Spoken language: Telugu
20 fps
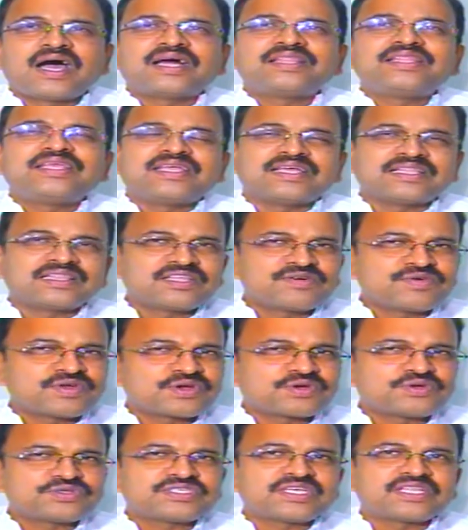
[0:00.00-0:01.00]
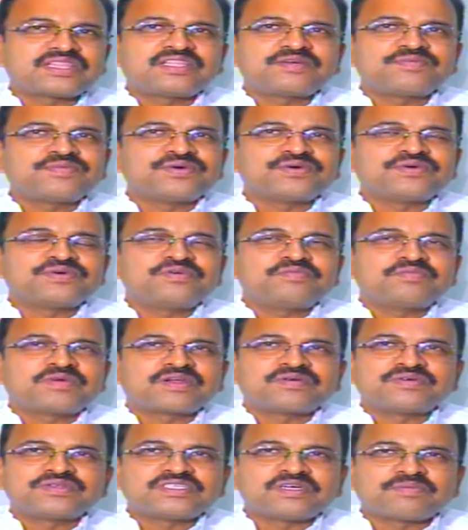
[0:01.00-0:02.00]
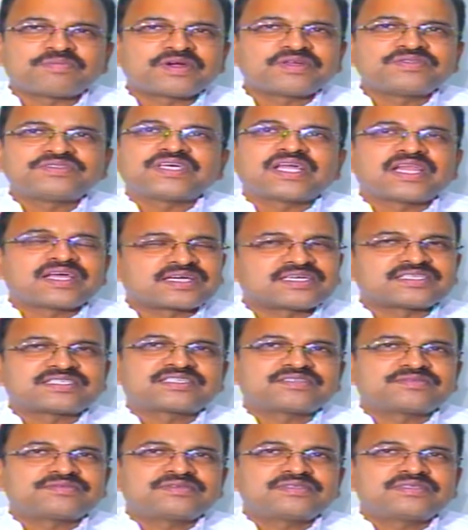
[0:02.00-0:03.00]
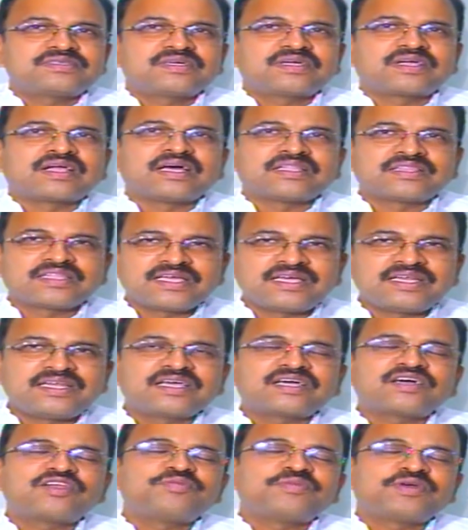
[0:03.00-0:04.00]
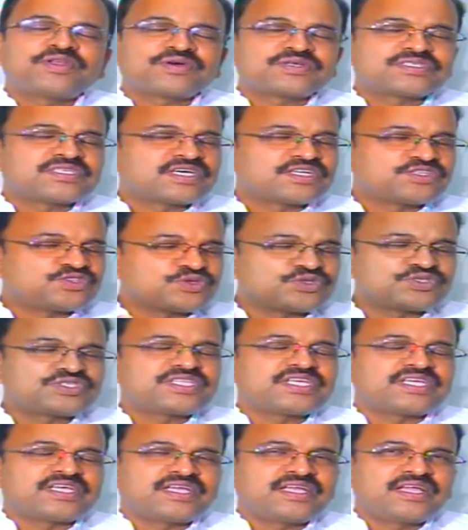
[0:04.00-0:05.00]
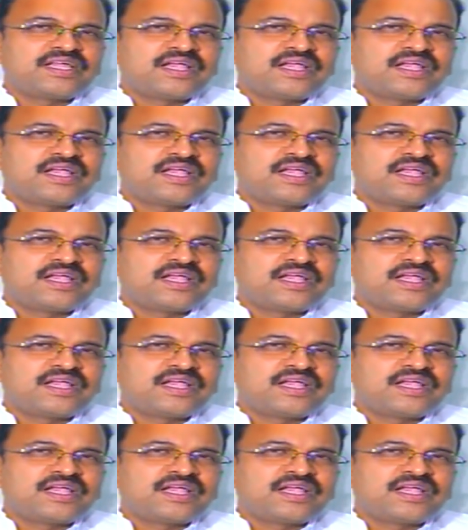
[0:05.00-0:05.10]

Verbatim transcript: అది ఎంతవరకు సత్యమో మనం చెప్పడం చాలా కష్టం గత ఎన్నికలు మీరు ఒకసారి చూస్తే